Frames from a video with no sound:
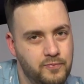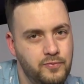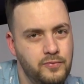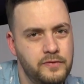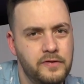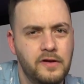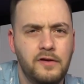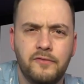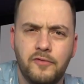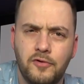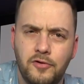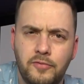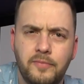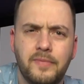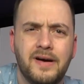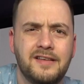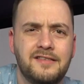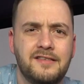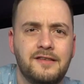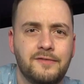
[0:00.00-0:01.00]
pousser le
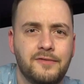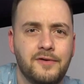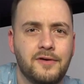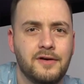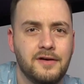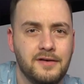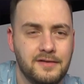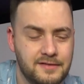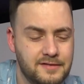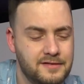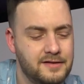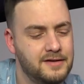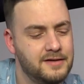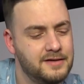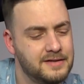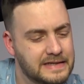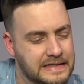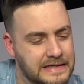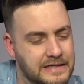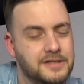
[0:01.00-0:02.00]
volume assez fort, hein.
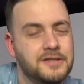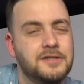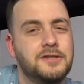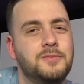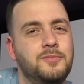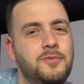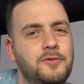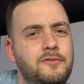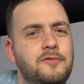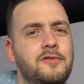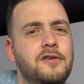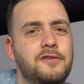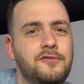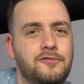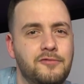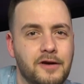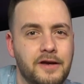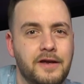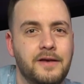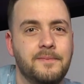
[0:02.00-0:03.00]
ça je peux vous
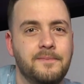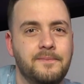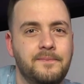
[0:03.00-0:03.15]
l'assurer.